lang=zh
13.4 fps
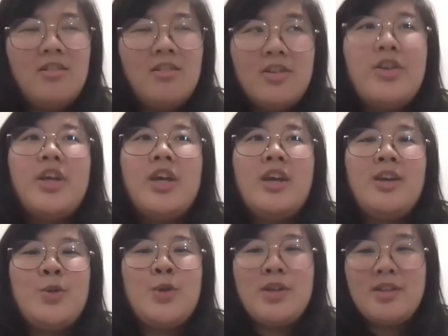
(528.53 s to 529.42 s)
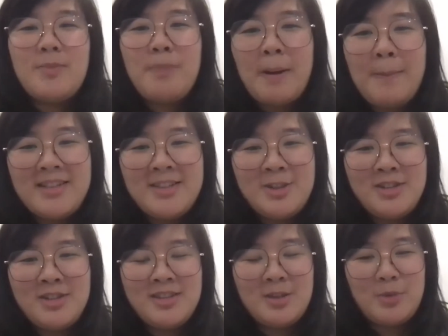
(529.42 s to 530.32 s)
OK， 所以你爸爸
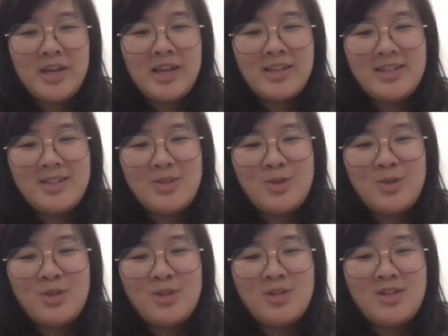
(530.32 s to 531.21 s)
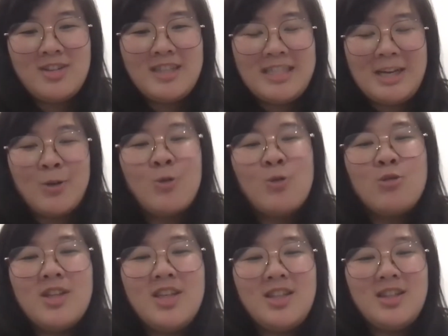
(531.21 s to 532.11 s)
是怎么样子去
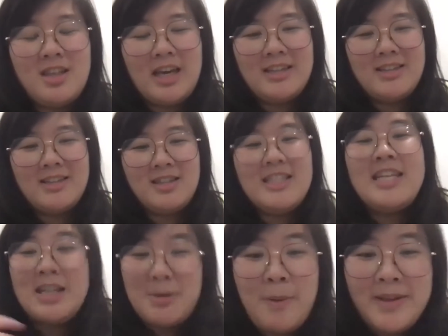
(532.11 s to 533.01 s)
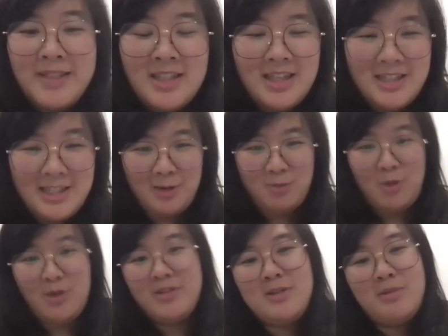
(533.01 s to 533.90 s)
鼓励你，还是你爸爸是你的启
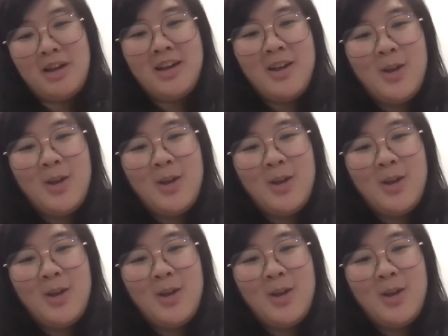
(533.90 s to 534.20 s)
蒙是吗？